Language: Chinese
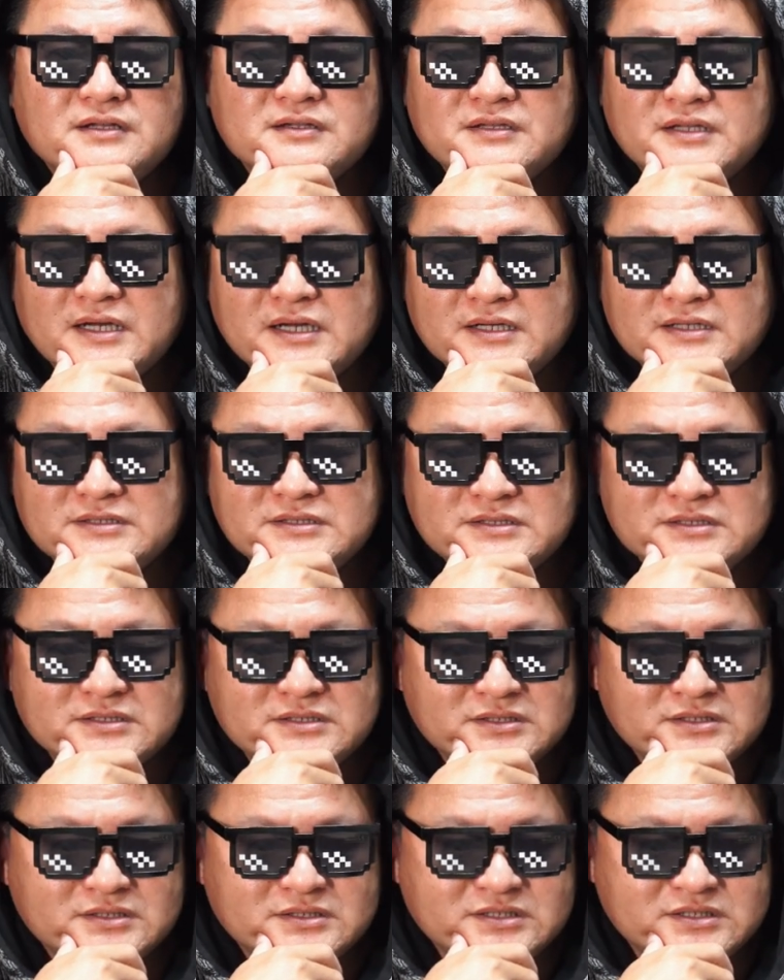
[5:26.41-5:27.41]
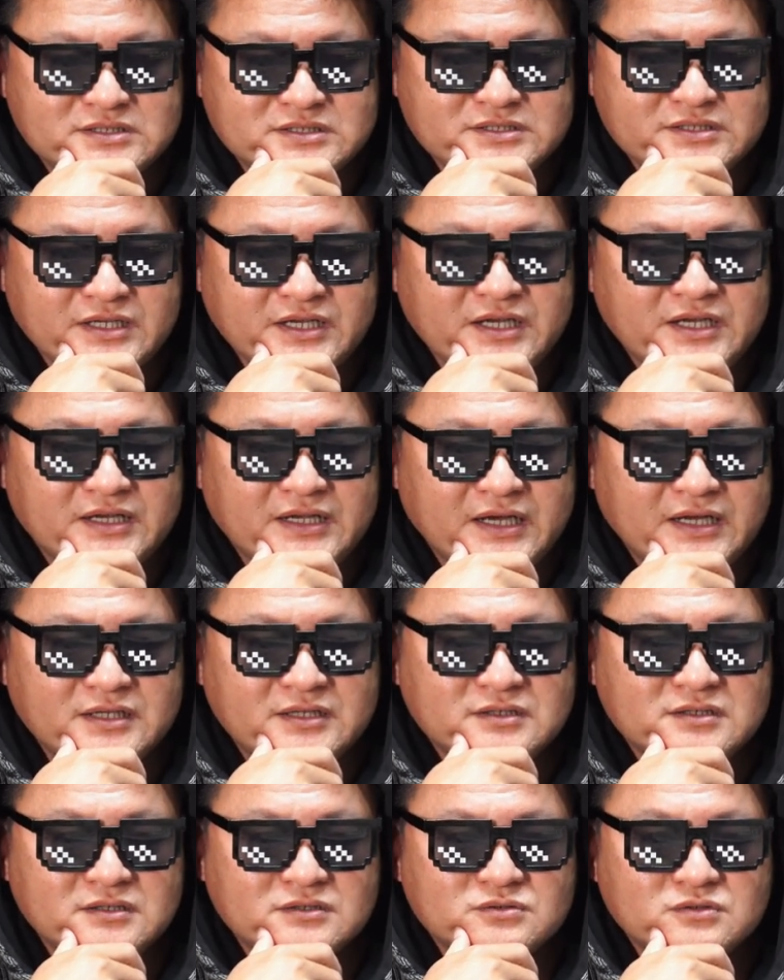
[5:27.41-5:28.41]
那这十年以来
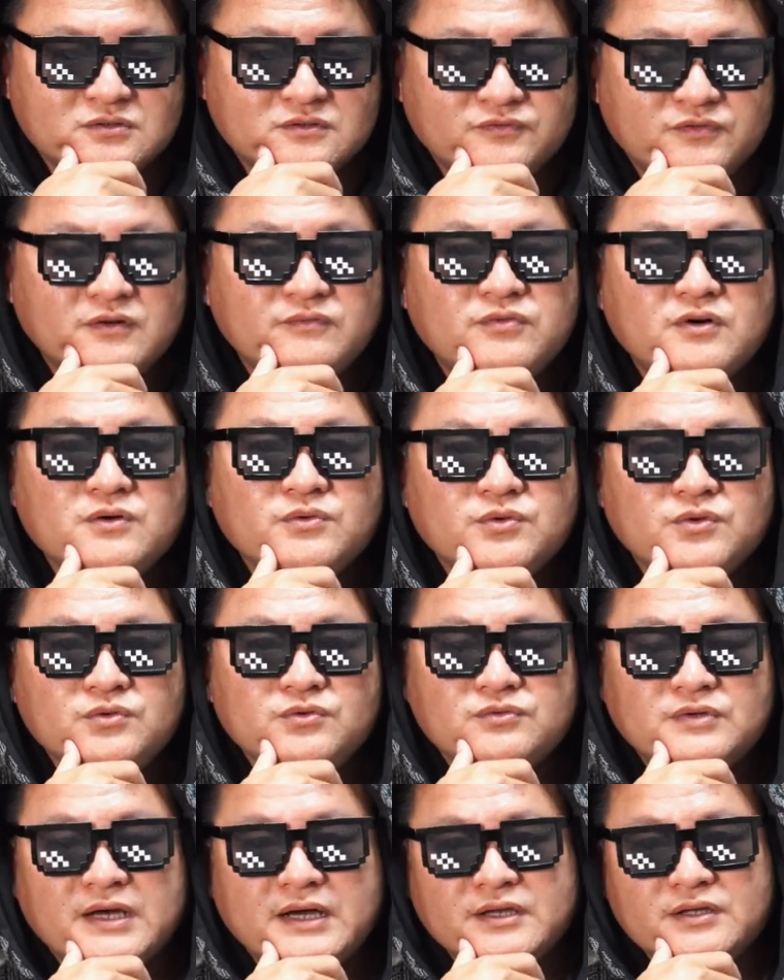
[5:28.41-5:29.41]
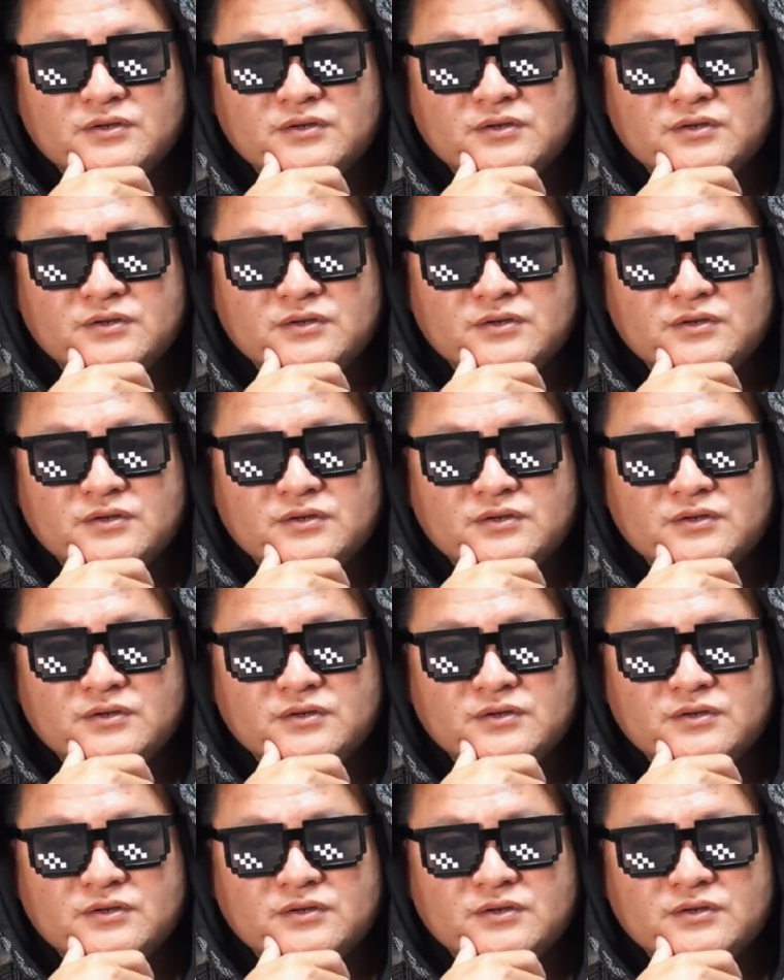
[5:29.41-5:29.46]
的各种风风雨雨啊，